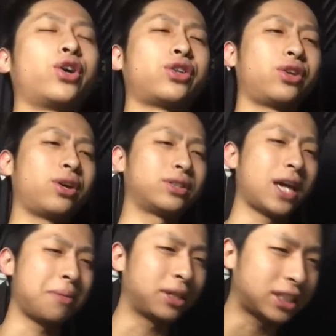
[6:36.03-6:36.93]
ことでご
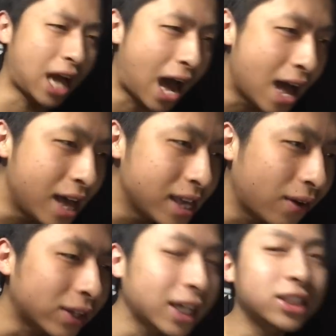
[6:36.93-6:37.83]
ざいました。い
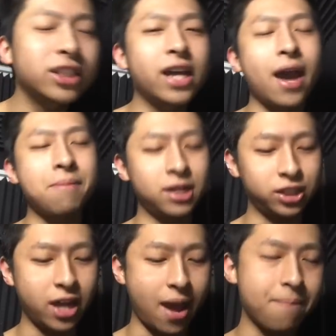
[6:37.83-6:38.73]
や、私ね、
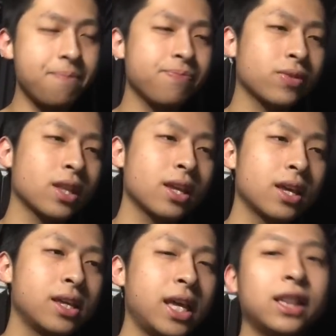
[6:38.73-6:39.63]
マジね、
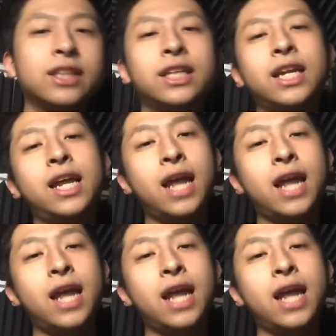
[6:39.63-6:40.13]
やんなくちゃいけない